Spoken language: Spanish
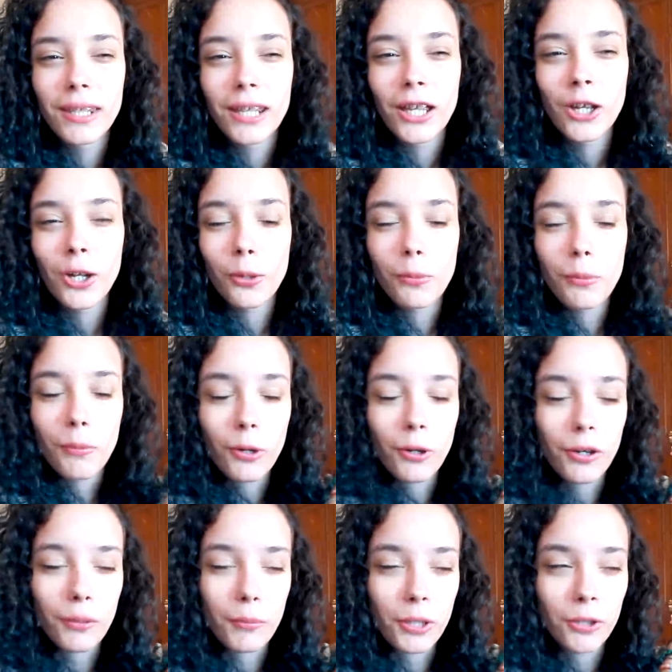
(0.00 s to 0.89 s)
Con mi
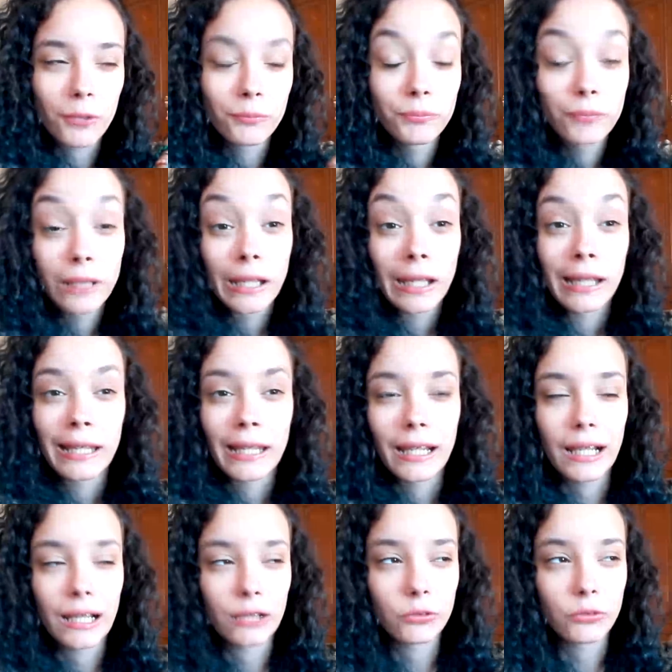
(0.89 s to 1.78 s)
mejor amigo. Que en
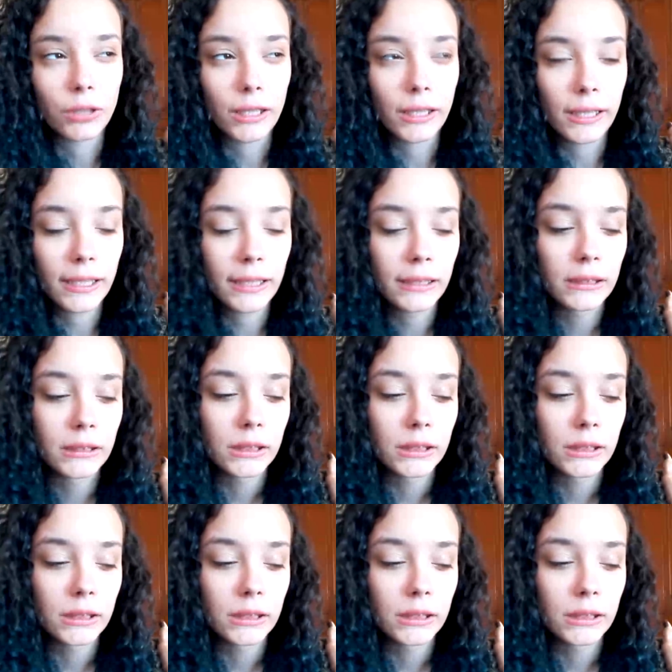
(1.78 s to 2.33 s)
la actualidad